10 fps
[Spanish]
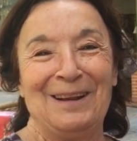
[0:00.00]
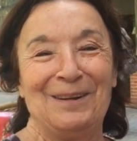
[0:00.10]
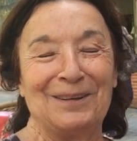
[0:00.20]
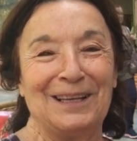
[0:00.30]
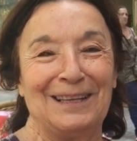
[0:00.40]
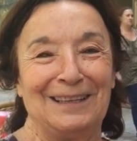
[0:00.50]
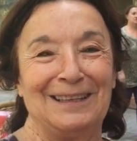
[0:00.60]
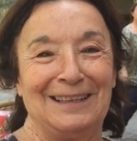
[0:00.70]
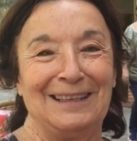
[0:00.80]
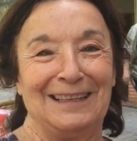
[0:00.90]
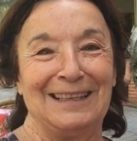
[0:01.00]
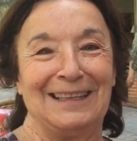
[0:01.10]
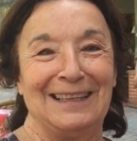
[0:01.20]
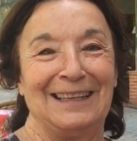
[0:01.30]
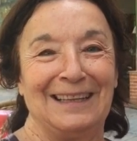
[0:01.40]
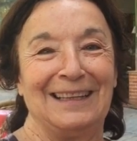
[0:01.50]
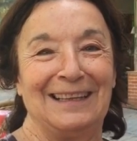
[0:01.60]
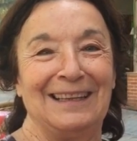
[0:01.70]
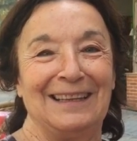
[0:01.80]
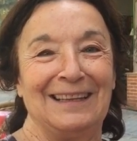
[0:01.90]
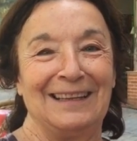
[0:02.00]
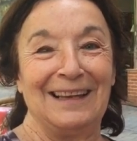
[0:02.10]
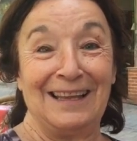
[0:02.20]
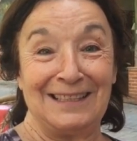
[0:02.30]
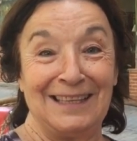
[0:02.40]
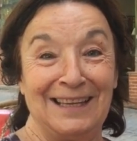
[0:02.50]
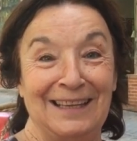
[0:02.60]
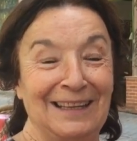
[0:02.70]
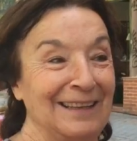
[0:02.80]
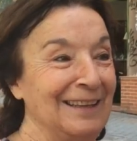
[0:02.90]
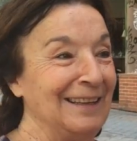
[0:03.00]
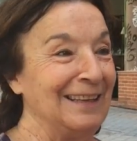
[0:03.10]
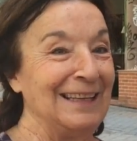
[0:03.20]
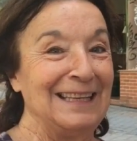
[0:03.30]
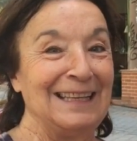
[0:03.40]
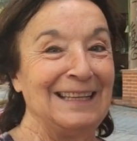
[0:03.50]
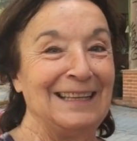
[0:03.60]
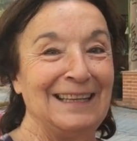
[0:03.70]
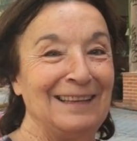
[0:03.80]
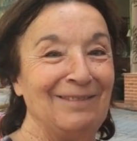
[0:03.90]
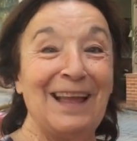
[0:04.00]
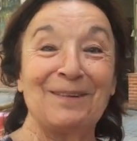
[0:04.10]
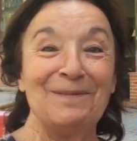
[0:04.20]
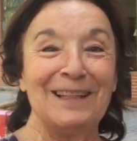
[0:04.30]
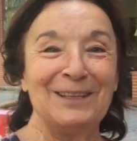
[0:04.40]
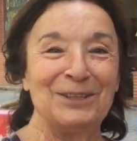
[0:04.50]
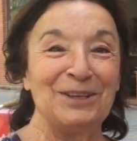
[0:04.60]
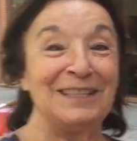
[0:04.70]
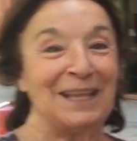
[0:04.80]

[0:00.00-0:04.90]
y la S más perfecta del mundo, tío. Y sabes que. Mira como ha dicho, y